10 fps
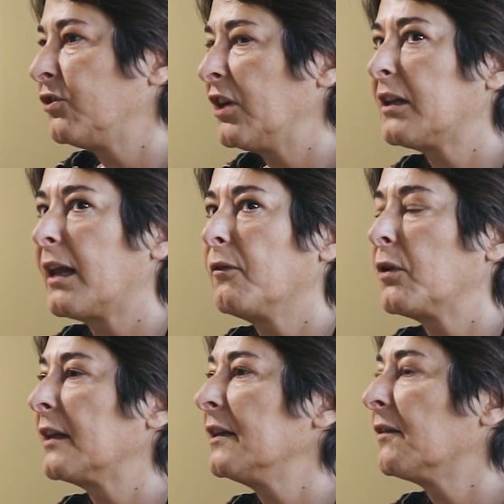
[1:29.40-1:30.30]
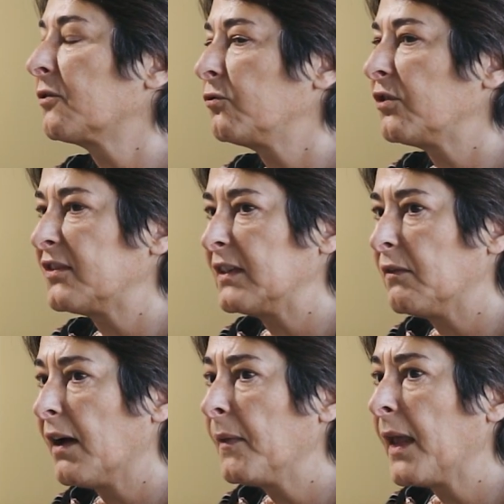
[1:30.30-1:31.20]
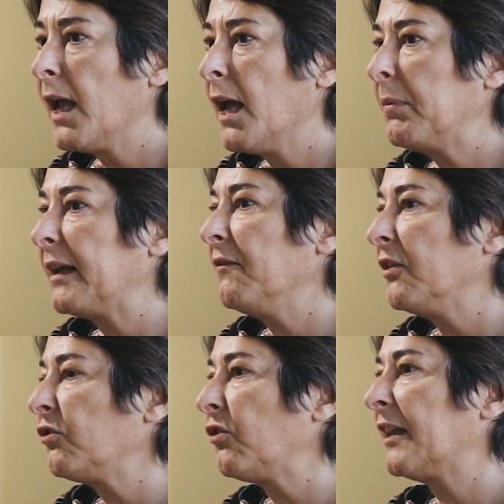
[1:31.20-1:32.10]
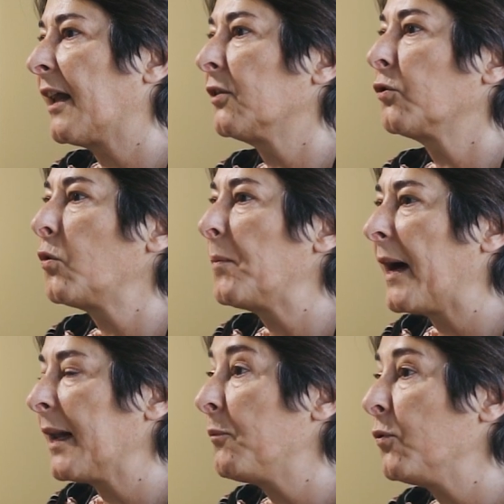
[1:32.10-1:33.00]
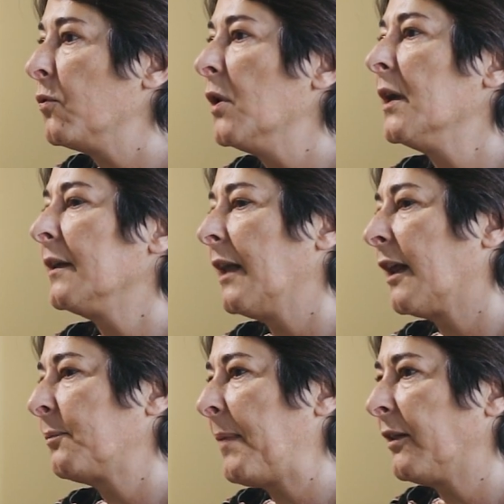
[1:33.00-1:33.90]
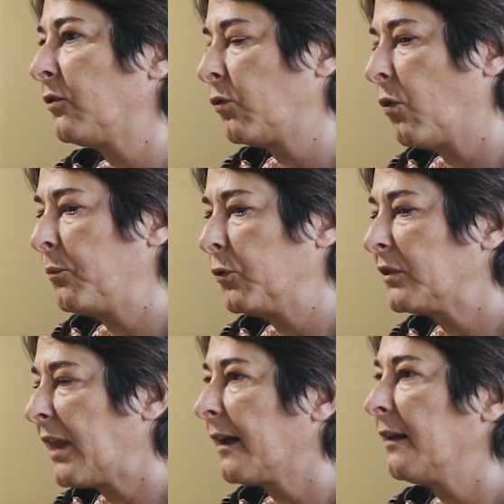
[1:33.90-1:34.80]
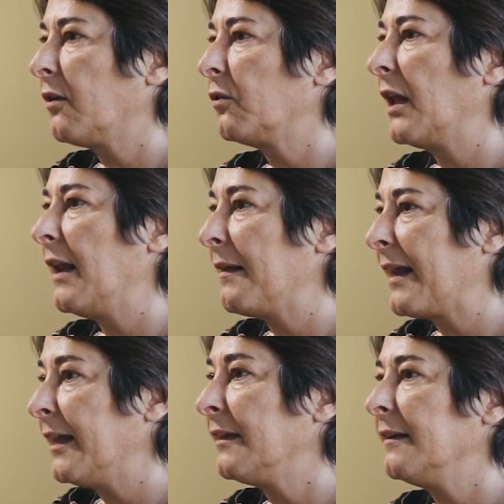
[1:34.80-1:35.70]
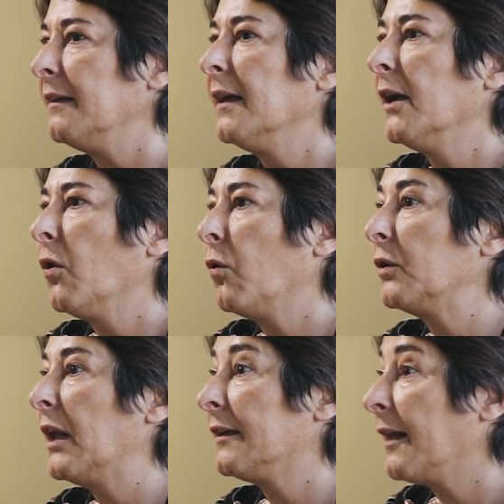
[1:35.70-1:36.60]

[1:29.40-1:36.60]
scelta lavorativa successiva, perché invece si andranno ad occupare più dell'aspetto più tecnico delle reti o delle